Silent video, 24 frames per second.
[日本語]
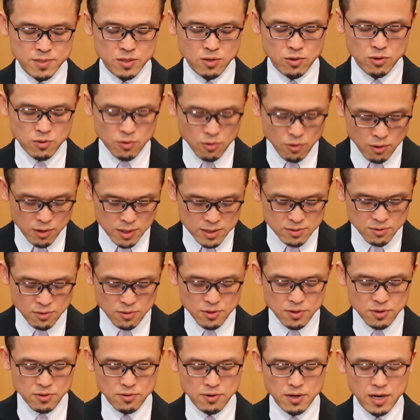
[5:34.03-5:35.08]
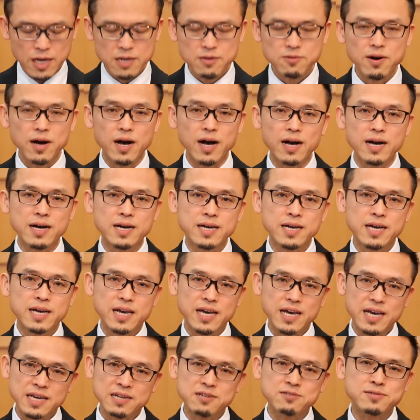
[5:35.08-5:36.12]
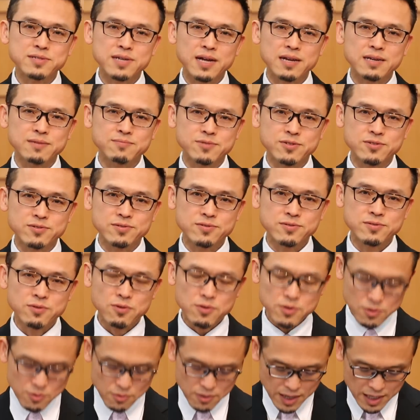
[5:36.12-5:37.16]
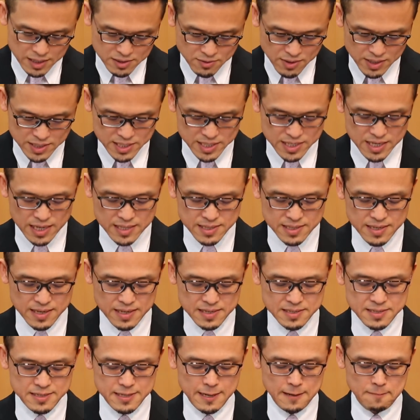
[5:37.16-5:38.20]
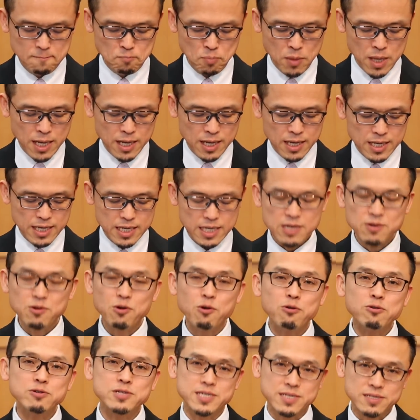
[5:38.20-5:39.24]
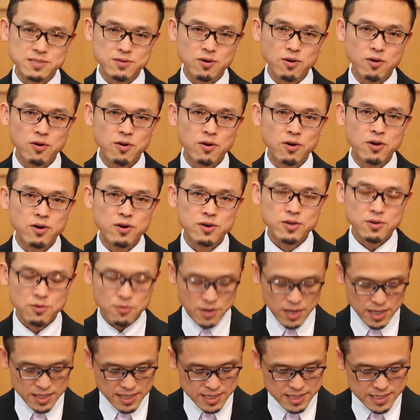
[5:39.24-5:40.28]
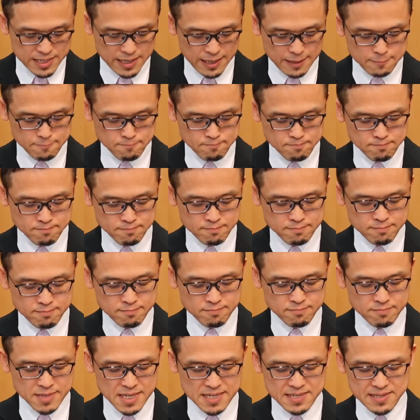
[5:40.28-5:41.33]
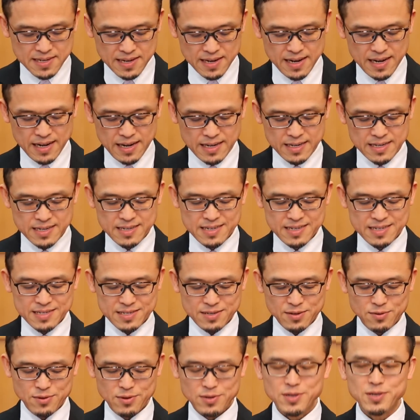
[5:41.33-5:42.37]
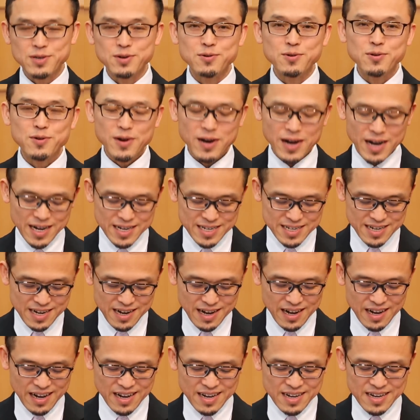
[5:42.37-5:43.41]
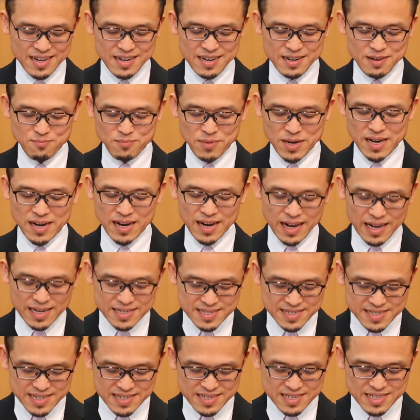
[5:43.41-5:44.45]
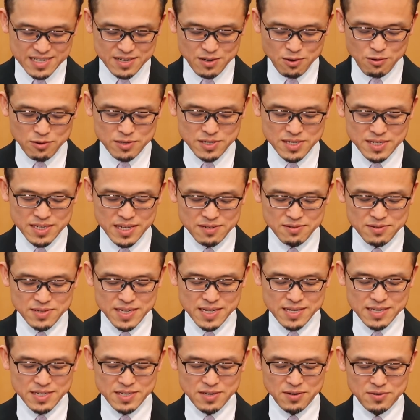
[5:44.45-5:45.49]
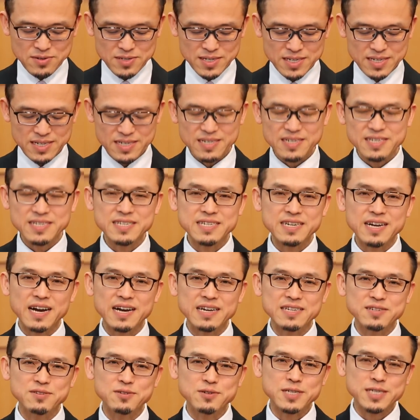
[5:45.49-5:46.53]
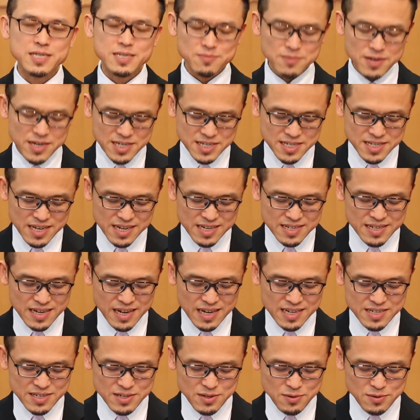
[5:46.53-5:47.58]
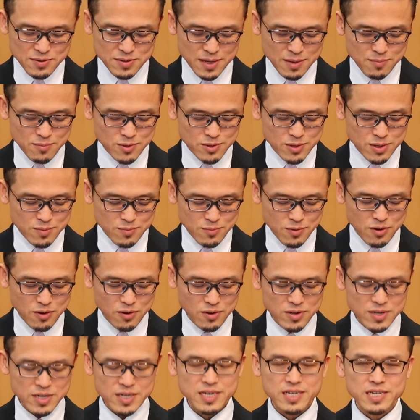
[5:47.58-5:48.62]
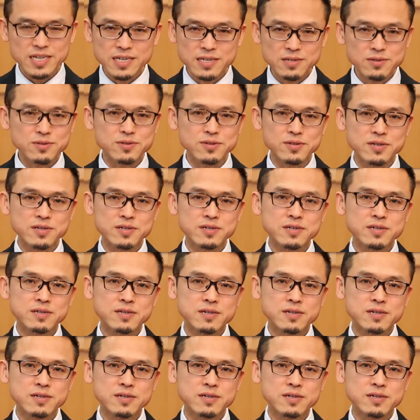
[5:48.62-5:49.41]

このコリントの教会はエルサレムの教会とは違ってですね、異邦人の教会でした。ですから、その教会がまだ完全に異邦人への宣教に理解を示していないようなものもいる